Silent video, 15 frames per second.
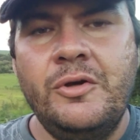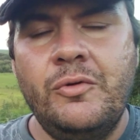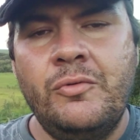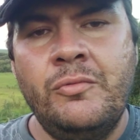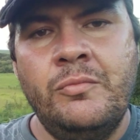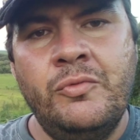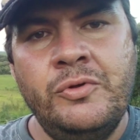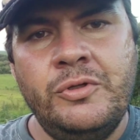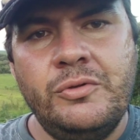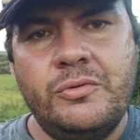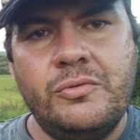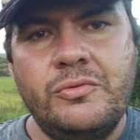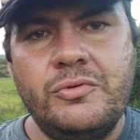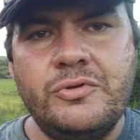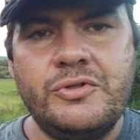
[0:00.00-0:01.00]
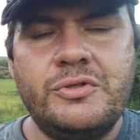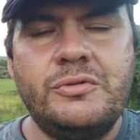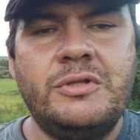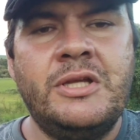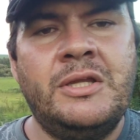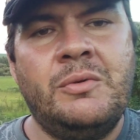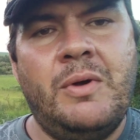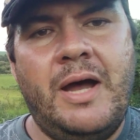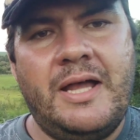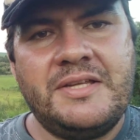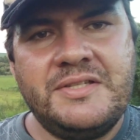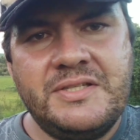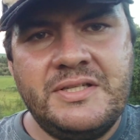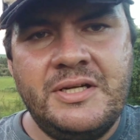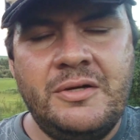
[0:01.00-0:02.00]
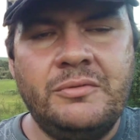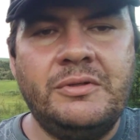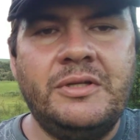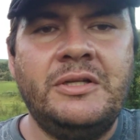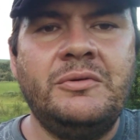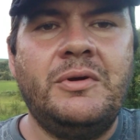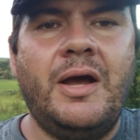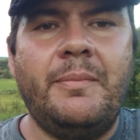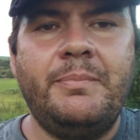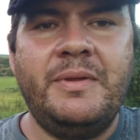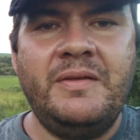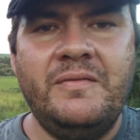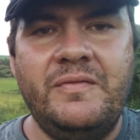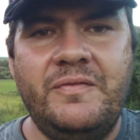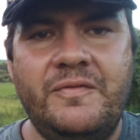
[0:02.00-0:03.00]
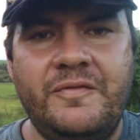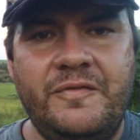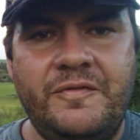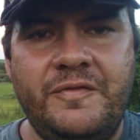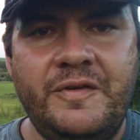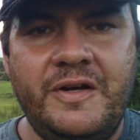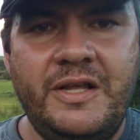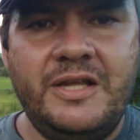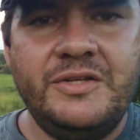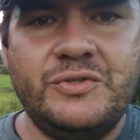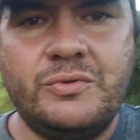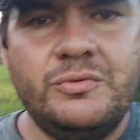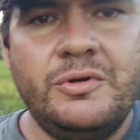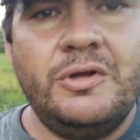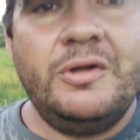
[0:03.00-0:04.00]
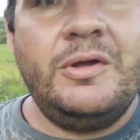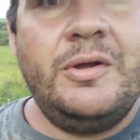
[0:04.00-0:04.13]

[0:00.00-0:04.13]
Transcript: Com muito custo, dando ração, dando capim fresco,